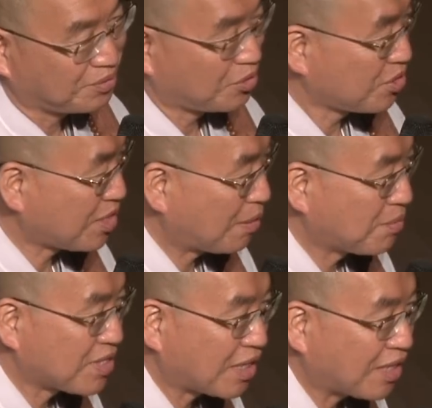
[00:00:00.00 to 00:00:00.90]
어떤
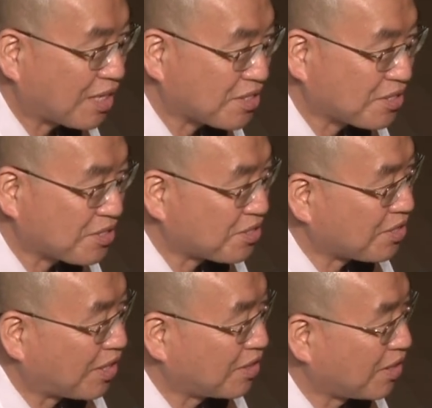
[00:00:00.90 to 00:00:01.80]
사람이 찾아가서
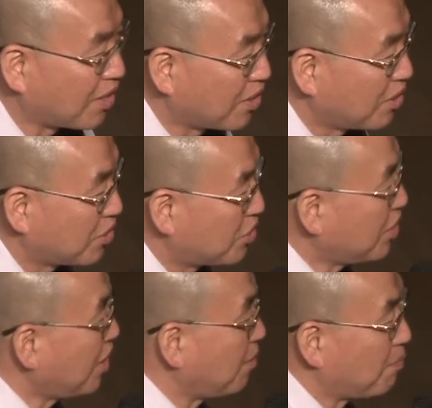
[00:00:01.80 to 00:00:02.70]
스승한테
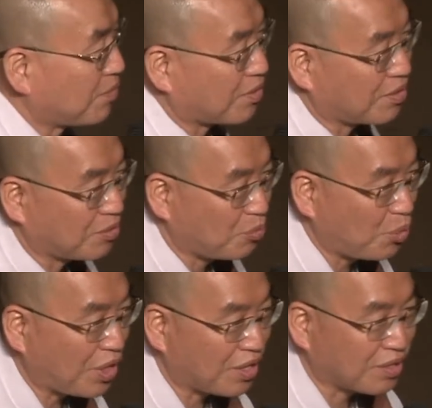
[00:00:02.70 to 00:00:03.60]
스님
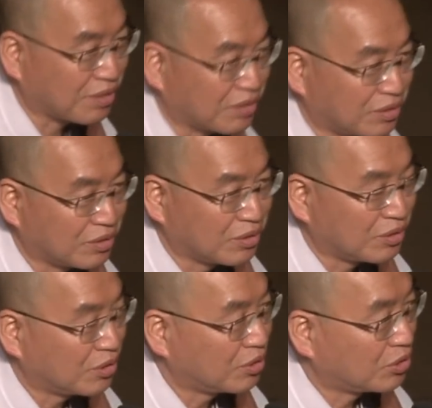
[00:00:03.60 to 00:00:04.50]

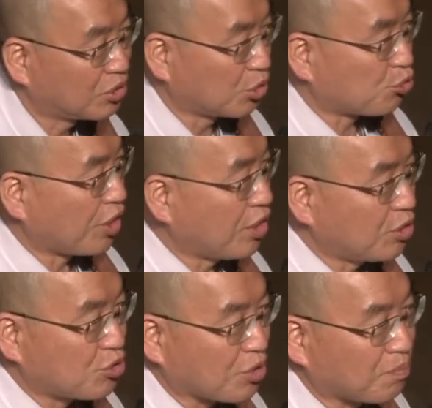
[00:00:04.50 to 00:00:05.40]
왜저
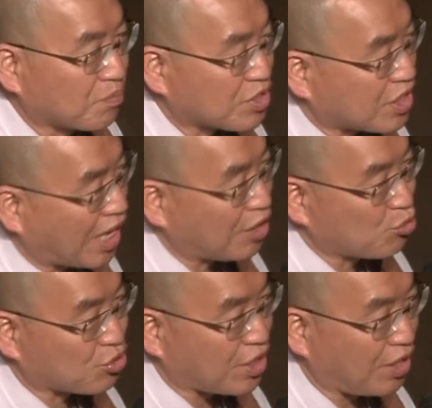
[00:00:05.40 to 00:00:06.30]
죄를 좀 사해
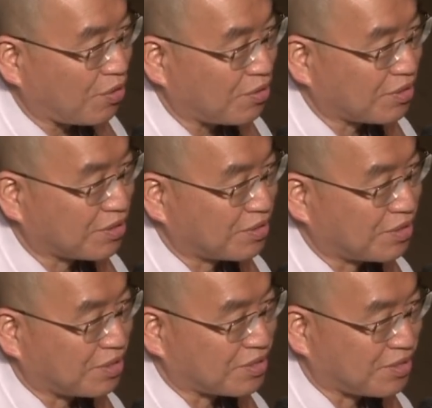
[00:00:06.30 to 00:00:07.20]
주세요.
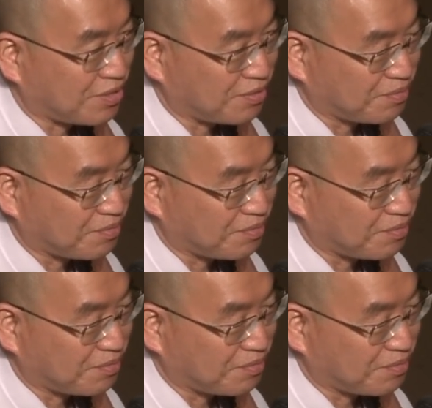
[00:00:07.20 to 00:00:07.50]
그랬어요.